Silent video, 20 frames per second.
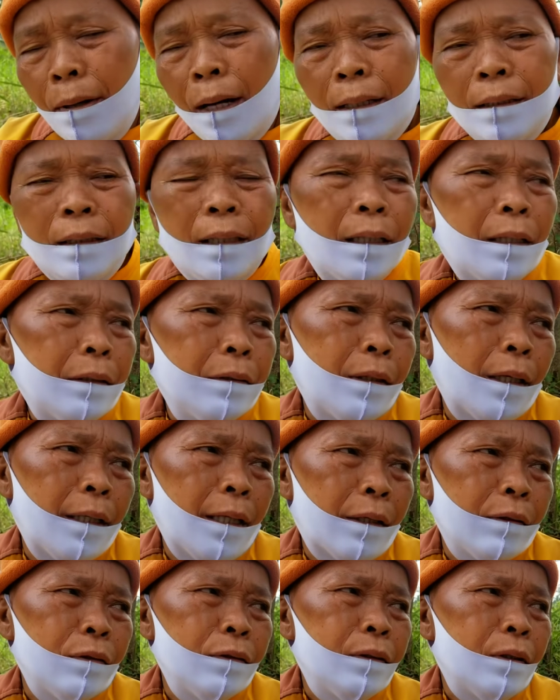mặc đi vừa
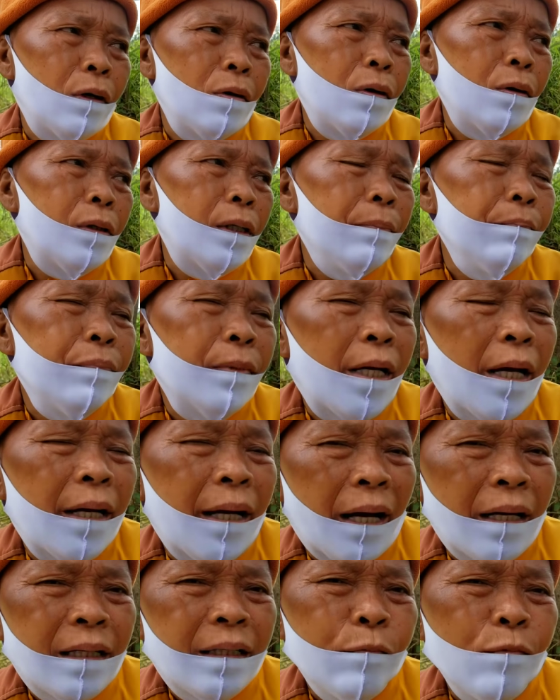để con cố kiếm tiền
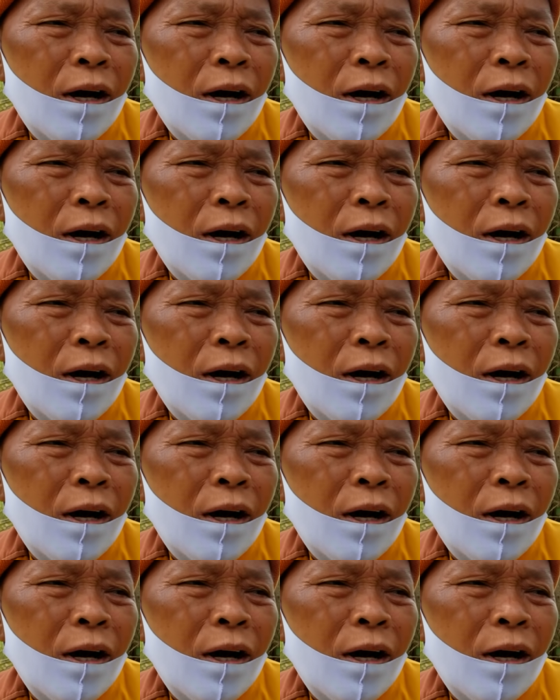ăn